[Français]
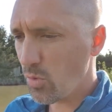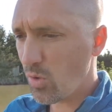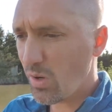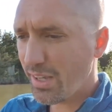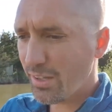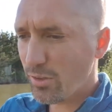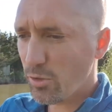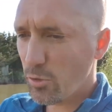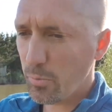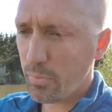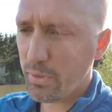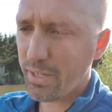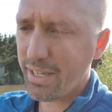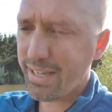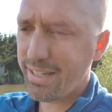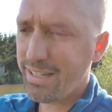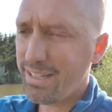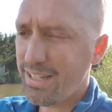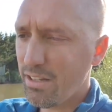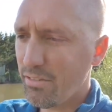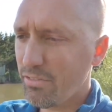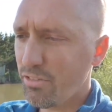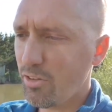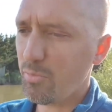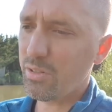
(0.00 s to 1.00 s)
récupérer de
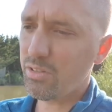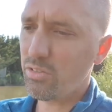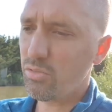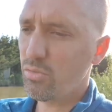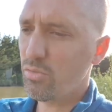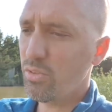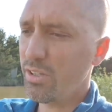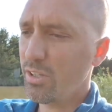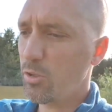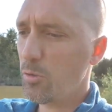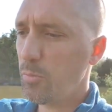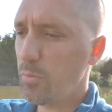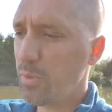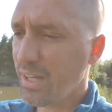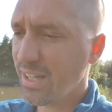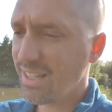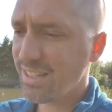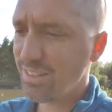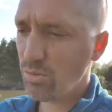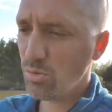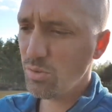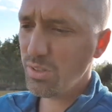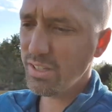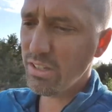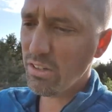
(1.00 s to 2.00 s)
l'information, récupérer
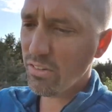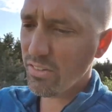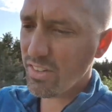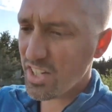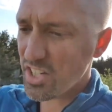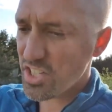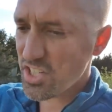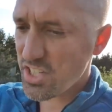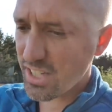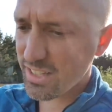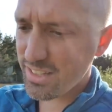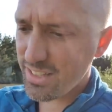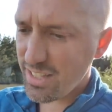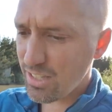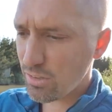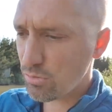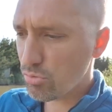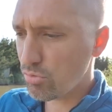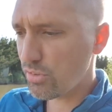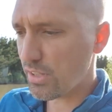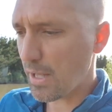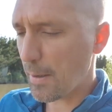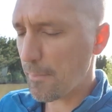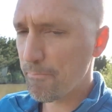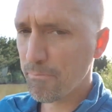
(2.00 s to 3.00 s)
des données, en injecter et
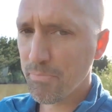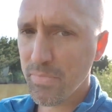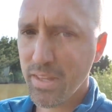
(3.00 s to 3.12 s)
tout ça.